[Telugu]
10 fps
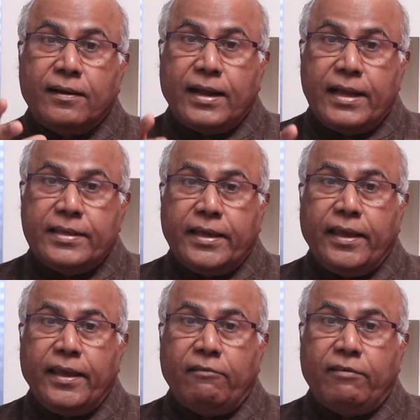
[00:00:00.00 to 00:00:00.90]

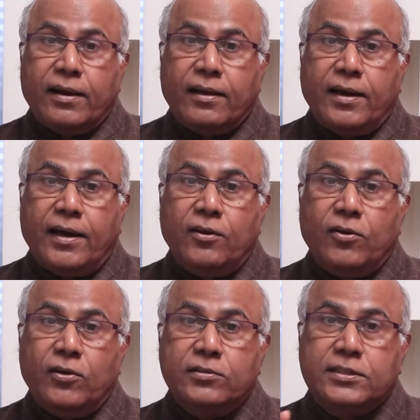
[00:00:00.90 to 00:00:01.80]
రాజకీయ
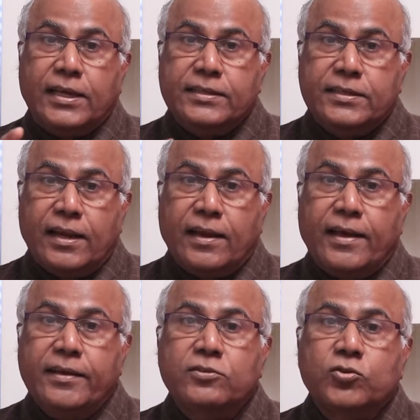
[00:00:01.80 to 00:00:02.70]
వర్గాల్లో
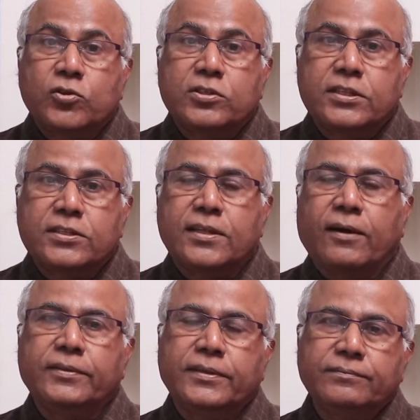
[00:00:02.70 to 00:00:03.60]
సంచలనాన్ని సృష్టిస్తూ
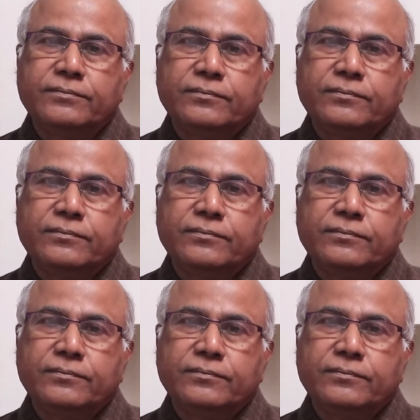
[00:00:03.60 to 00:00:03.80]
ఉంది